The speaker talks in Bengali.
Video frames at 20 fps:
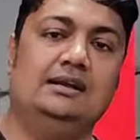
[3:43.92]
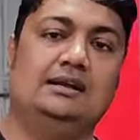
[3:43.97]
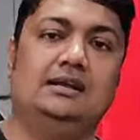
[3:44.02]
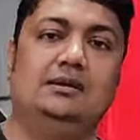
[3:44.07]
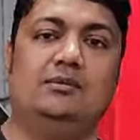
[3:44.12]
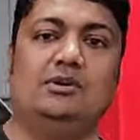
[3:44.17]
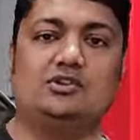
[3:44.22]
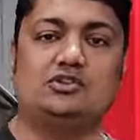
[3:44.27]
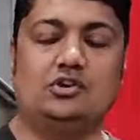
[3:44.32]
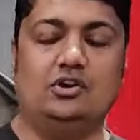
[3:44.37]

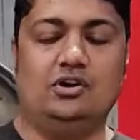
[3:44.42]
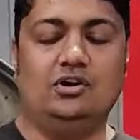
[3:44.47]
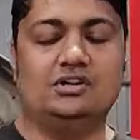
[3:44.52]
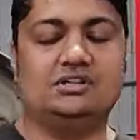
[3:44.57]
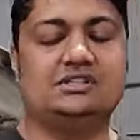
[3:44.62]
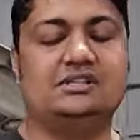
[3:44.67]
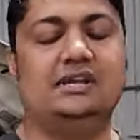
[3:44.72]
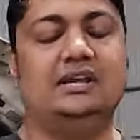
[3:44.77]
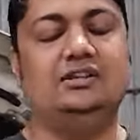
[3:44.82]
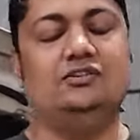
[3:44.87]
কিংবা শহর
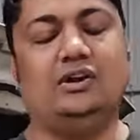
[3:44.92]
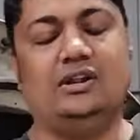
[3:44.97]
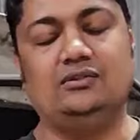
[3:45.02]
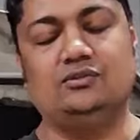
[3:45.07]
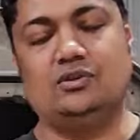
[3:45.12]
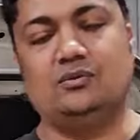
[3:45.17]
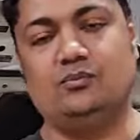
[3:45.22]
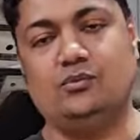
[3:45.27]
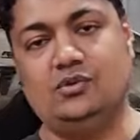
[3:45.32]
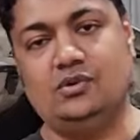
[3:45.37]
সেই
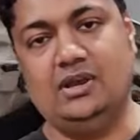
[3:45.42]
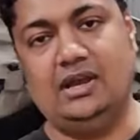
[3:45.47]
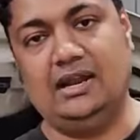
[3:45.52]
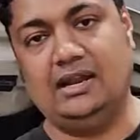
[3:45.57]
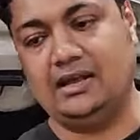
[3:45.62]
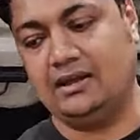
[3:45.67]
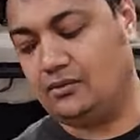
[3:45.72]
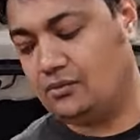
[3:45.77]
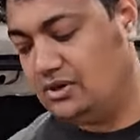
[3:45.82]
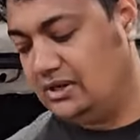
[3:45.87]
যানজটপূর্ণ
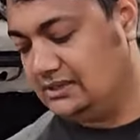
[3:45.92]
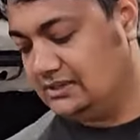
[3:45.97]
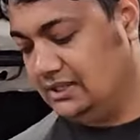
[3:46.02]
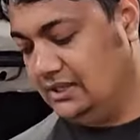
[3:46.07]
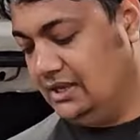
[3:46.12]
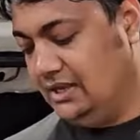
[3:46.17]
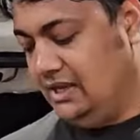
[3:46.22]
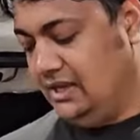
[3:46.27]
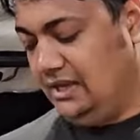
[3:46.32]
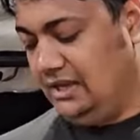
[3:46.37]
এলাকাগুলোতে
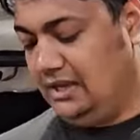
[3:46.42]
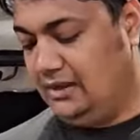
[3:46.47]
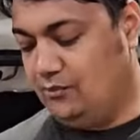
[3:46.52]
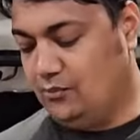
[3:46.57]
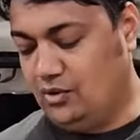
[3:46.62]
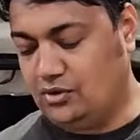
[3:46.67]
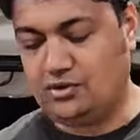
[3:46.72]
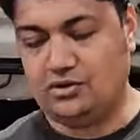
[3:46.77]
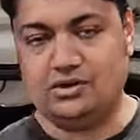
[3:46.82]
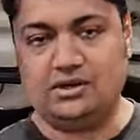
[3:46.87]
এই
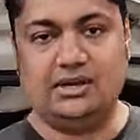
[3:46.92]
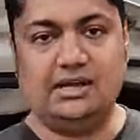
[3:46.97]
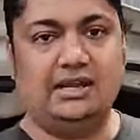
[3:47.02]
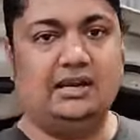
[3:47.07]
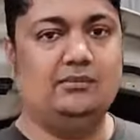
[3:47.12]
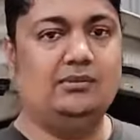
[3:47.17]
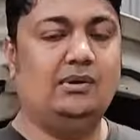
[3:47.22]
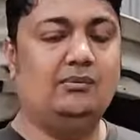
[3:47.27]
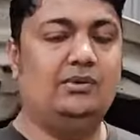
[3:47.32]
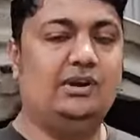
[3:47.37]
মোটরটা
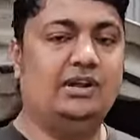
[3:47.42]
কিংবা